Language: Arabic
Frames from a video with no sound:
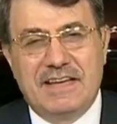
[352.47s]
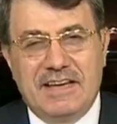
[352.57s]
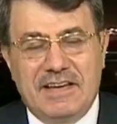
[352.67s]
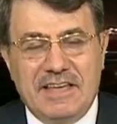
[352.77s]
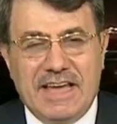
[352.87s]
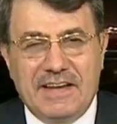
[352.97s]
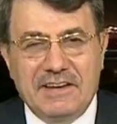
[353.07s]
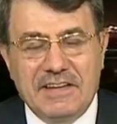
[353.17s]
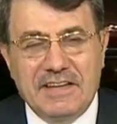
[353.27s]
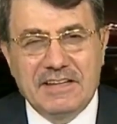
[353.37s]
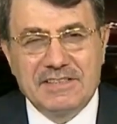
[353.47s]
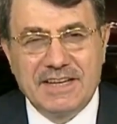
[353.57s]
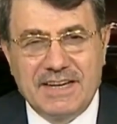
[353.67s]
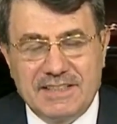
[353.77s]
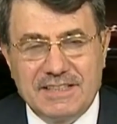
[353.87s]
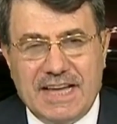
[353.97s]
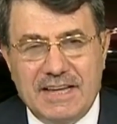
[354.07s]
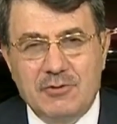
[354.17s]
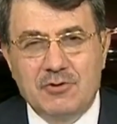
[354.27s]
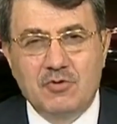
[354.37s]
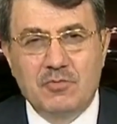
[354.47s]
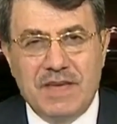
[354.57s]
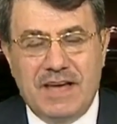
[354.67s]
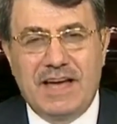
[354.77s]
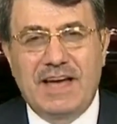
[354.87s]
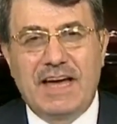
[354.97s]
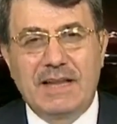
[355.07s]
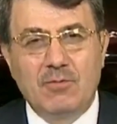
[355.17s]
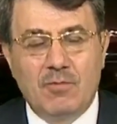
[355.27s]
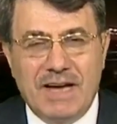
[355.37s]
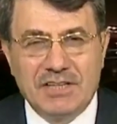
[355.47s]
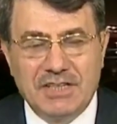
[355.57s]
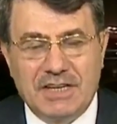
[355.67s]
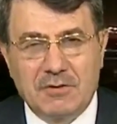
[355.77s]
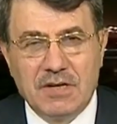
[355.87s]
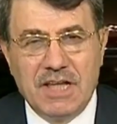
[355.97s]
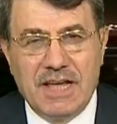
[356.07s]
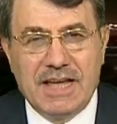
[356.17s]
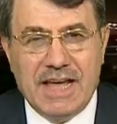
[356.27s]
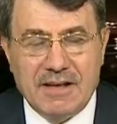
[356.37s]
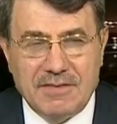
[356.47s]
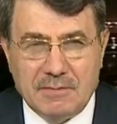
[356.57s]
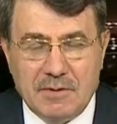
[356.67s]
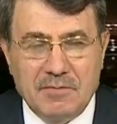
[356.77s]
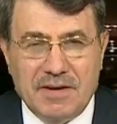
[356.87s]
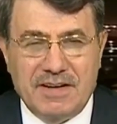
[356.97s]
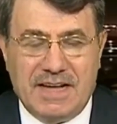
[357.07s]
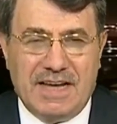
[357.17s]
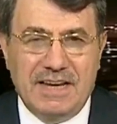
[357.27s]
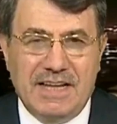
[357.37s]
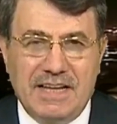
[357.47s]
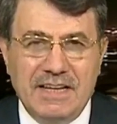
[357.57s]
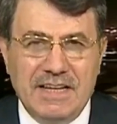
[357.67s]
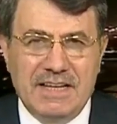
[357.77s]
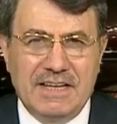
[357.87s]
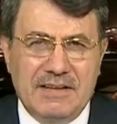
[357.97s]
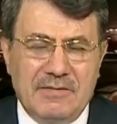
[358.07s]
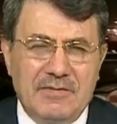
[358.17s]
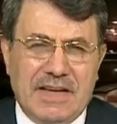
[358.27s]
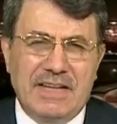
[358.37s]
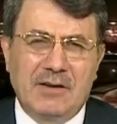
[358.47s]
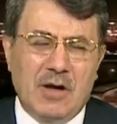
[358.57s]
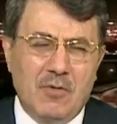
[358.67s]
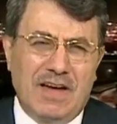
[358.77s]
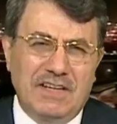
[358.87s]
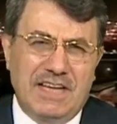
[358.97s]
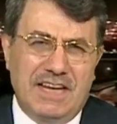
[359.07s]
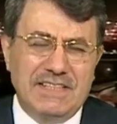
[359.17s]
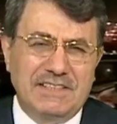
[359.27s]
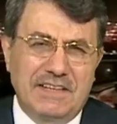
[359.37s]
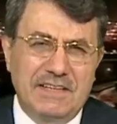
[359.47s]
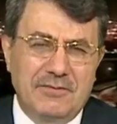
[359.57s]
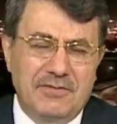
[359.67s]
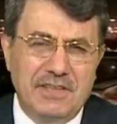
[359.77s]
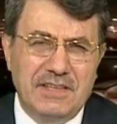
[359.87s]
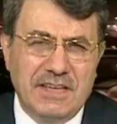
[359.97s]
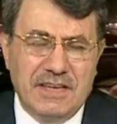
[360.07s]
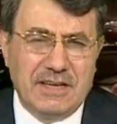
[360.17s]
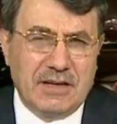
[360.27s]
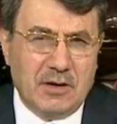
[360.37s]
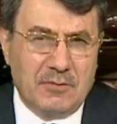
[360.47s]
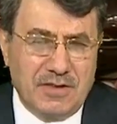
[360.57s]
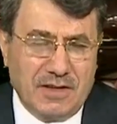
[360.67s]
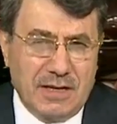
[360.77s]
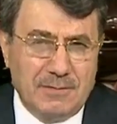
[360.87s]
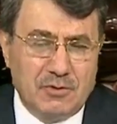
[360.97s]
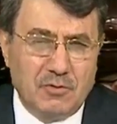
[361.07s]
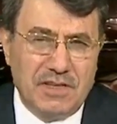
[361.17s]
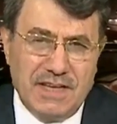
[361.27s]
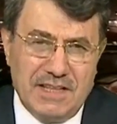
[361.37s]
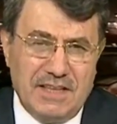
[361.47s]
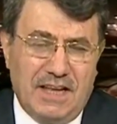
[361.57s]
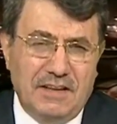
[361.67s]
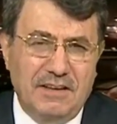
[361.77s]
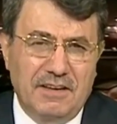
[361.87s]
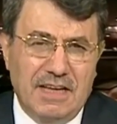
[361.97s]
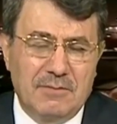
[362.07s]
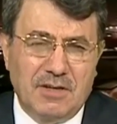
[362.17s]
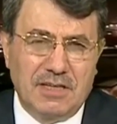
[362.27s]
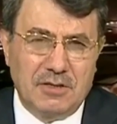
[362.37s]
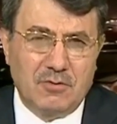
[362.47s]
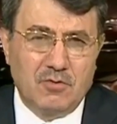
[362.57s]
آه، يعني سكتت عن هجومها المباشر أكثر من مرة على على قواعدها العسكرية في في قلب سوريا هذا الحقيقة الأمر قد